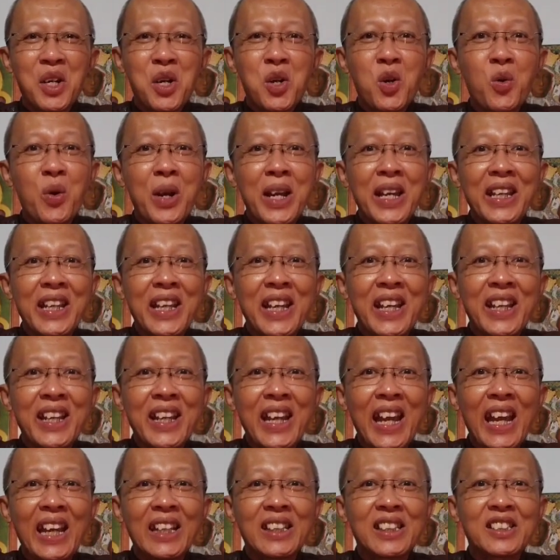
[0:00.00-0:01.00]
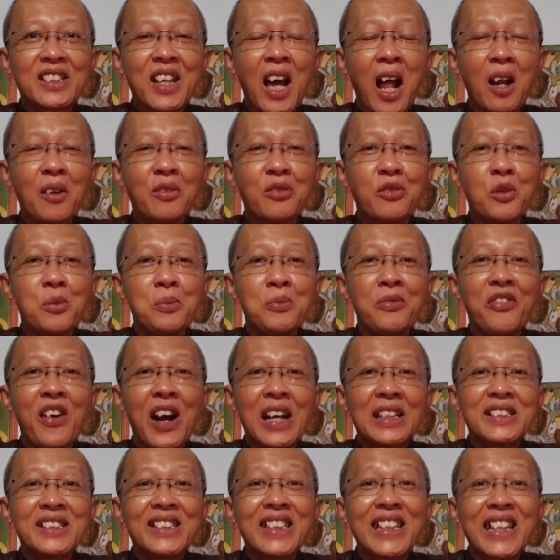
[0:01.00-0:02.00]
Kuerere et salvum
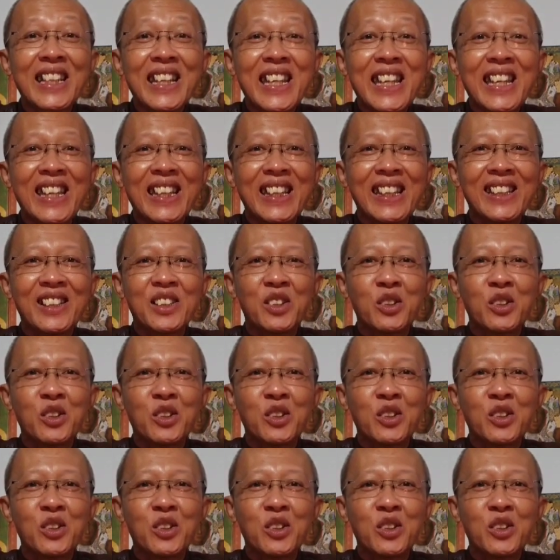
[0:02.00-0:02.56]
facere.